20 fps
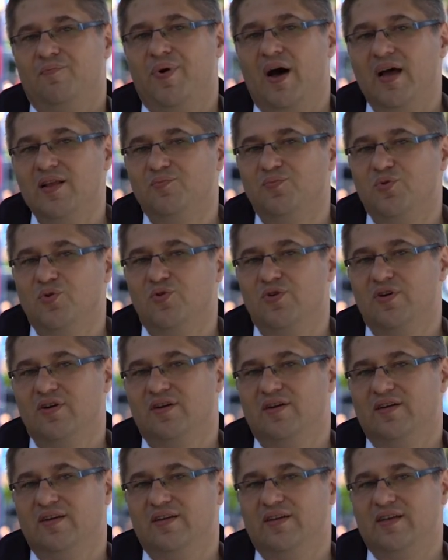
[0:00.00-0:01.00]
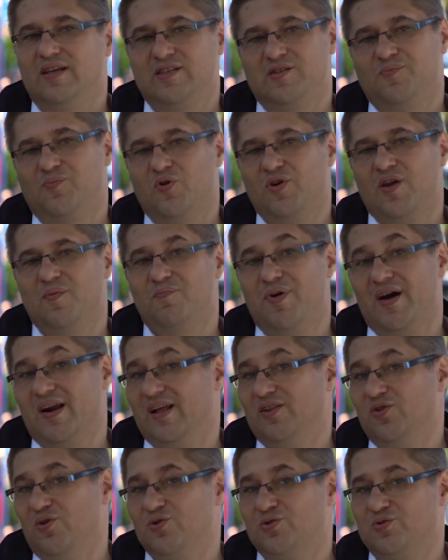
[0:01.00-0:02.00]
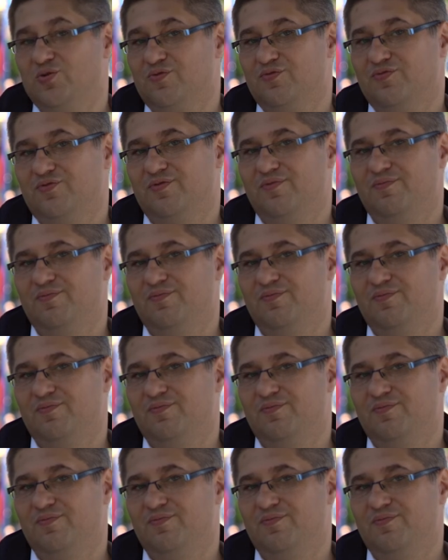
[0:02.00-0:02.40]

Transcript: Pan Bóg jest Bogiem paradoksów.